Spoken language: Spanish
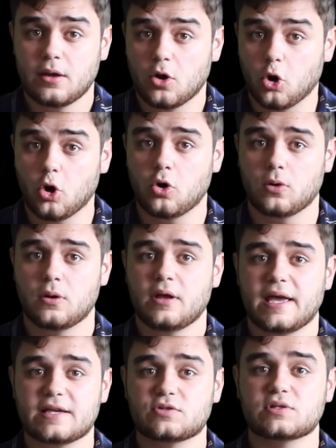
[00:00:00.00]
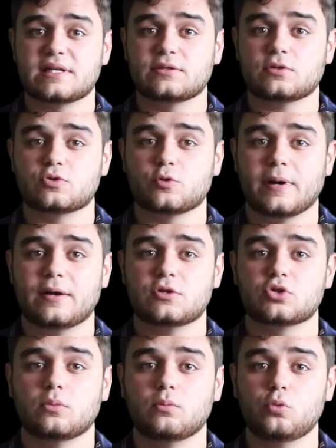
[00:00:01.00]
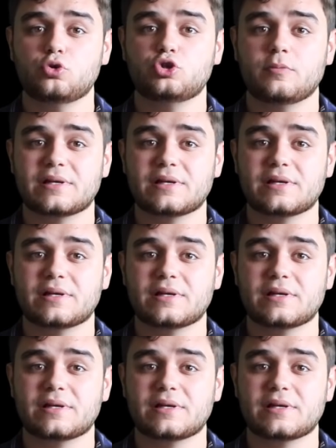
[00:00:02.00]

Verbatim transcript: Ojo, estos centros urbanos son mucho